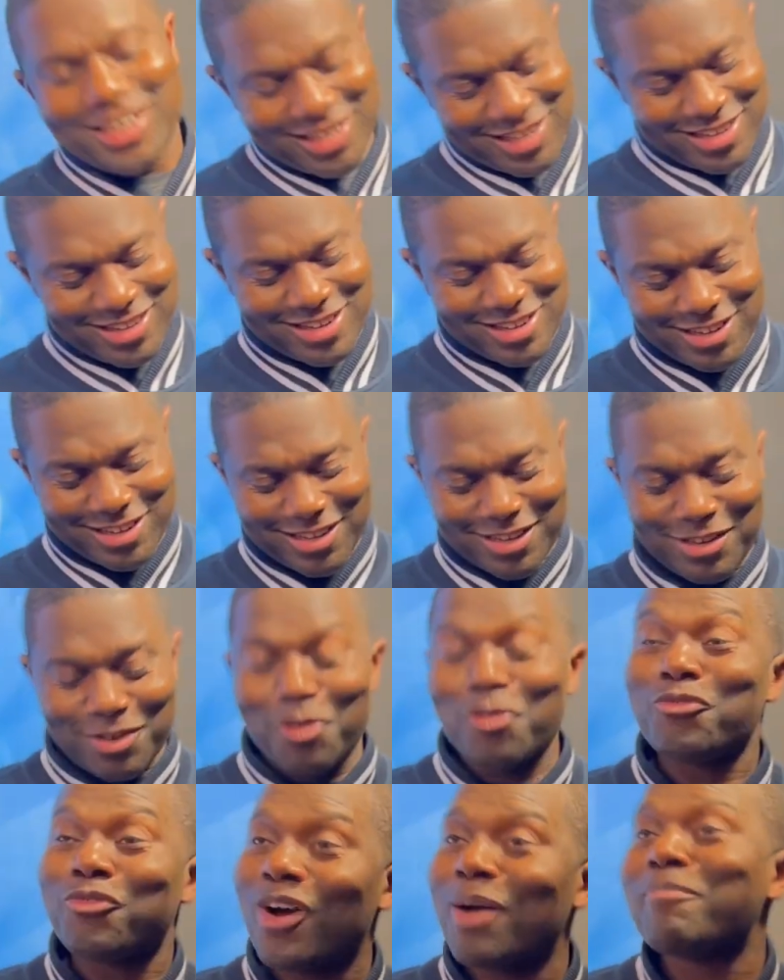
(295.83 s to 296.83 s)
Et
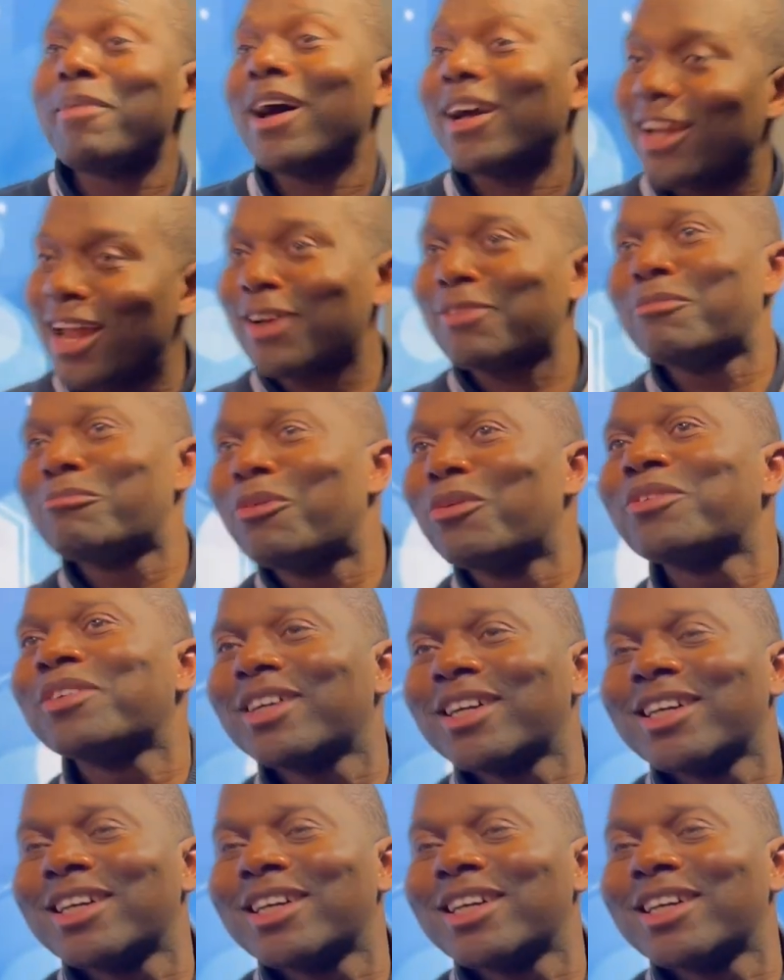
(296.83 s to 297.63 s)
on voit par là que bon,